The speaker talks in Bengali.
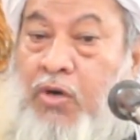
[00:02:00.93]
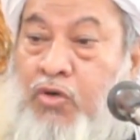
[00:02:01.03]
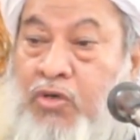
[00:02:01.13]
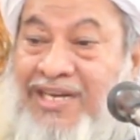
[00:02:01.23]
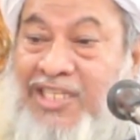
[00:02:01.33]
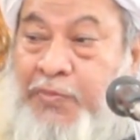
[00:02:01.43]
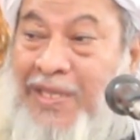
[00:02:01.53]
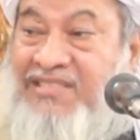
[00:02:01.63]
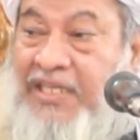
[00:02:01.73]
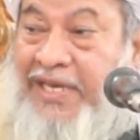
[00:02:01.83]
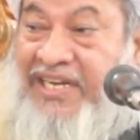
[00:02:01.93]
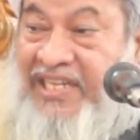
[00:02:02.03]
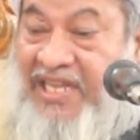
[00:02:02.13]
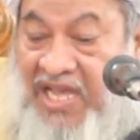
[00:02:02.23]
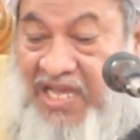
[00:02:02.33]
ওন
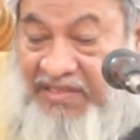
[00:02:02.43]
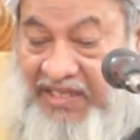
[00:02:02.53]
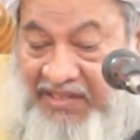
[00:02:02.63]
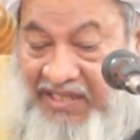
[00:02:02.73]
রেসপন্সিবিলিটি যে